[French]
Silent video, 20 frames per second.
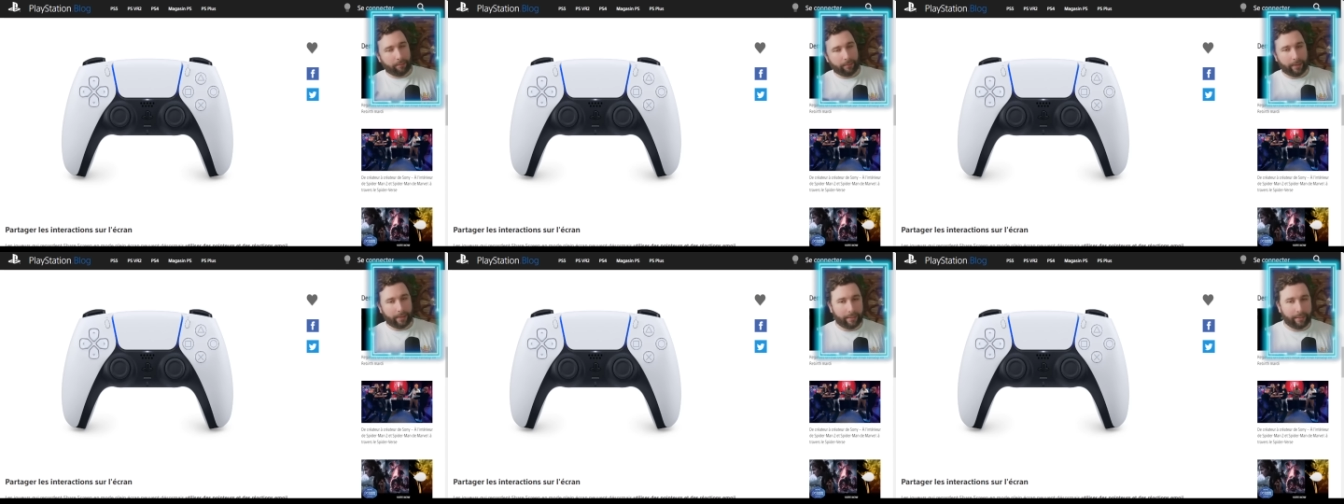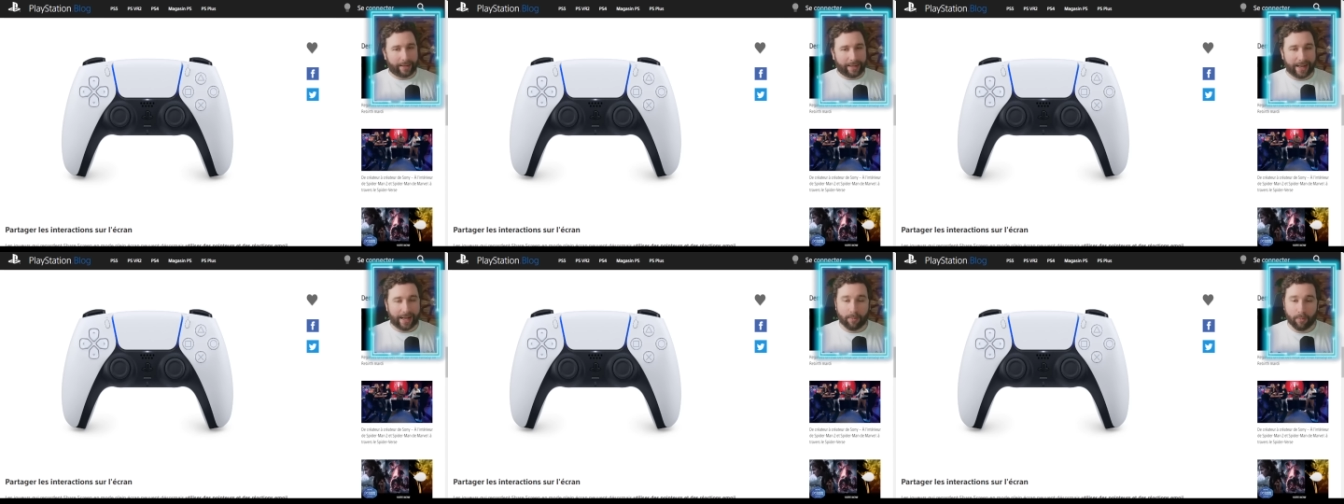
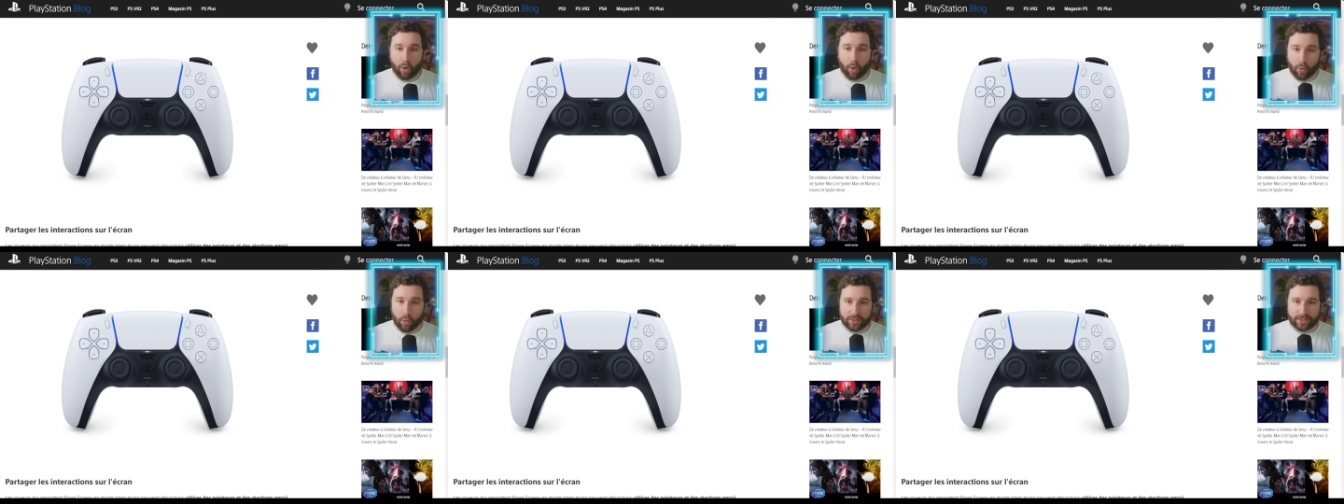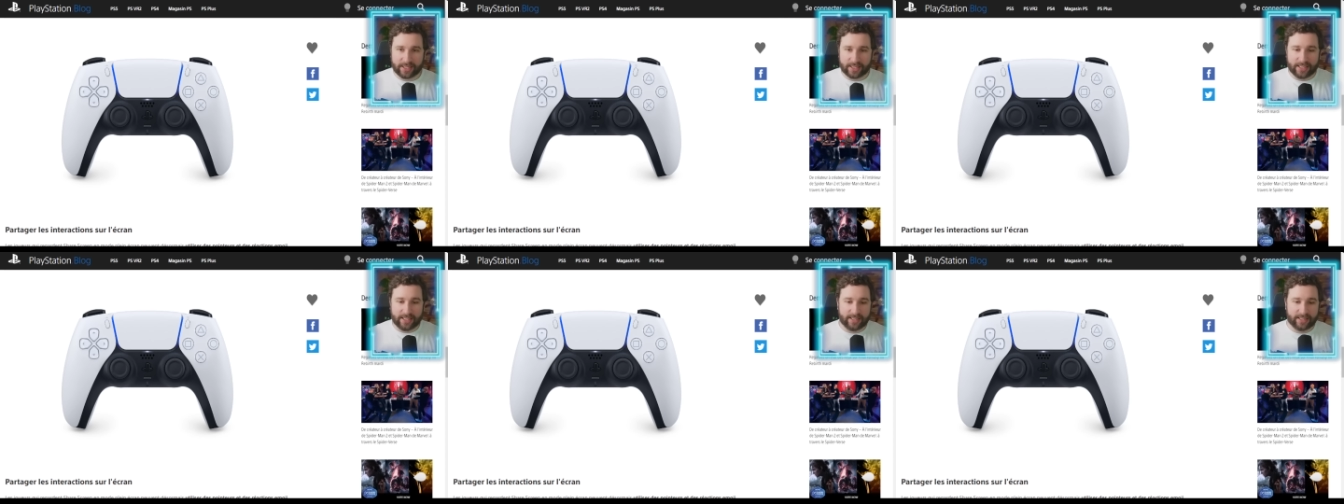euh, clairement
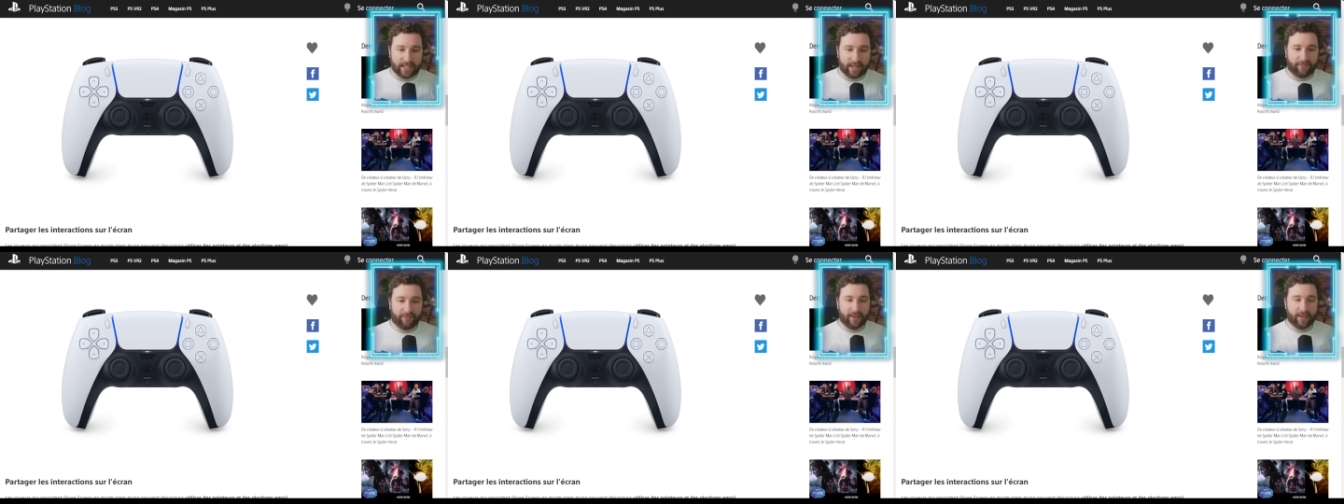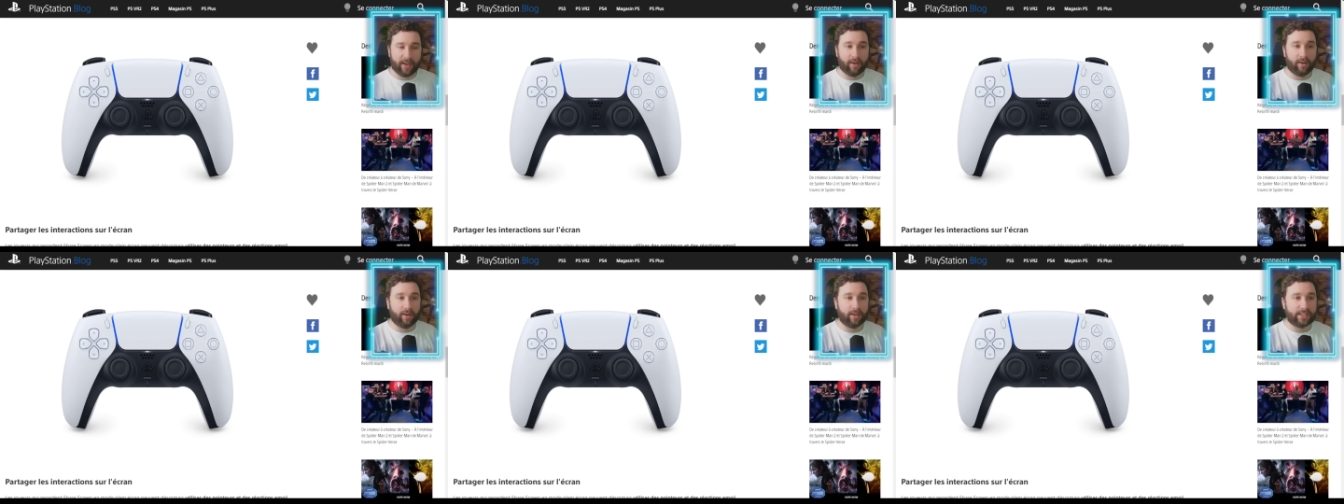aussi ça
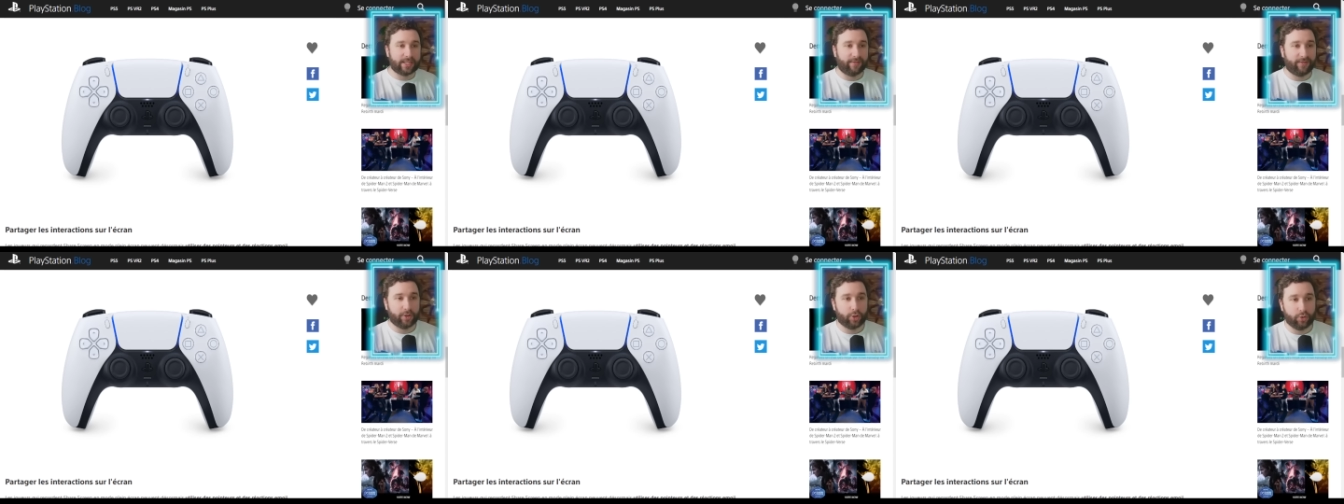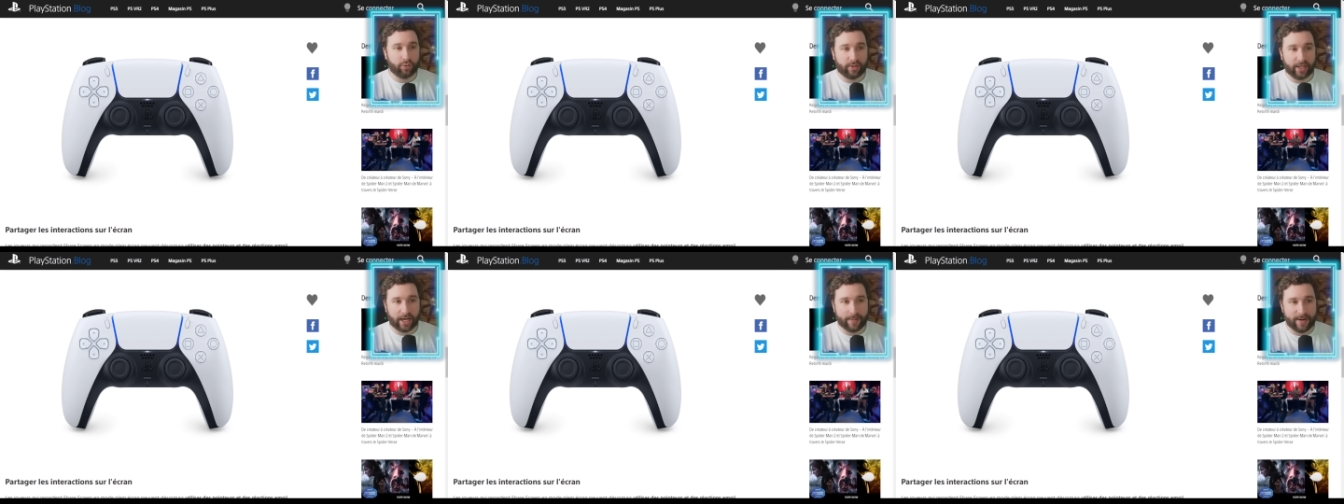fait, euh, ça fait
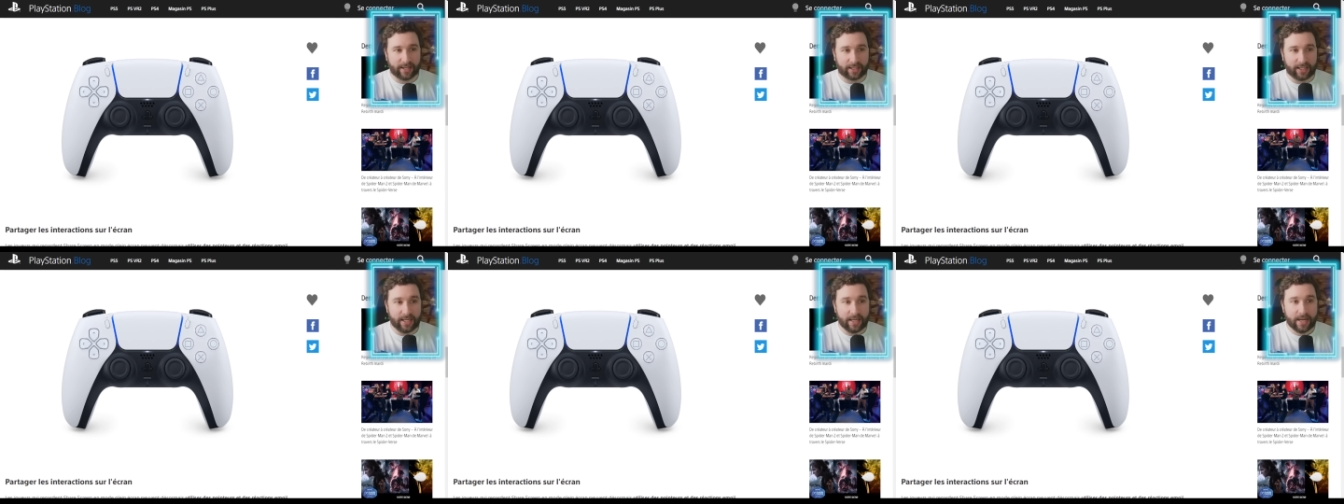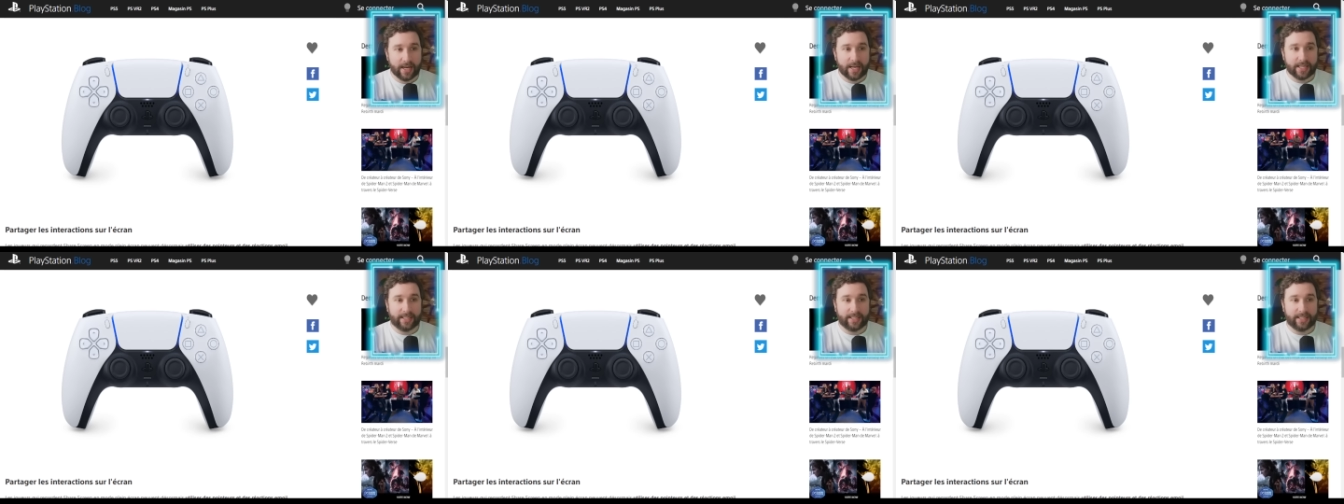chuter la batterie,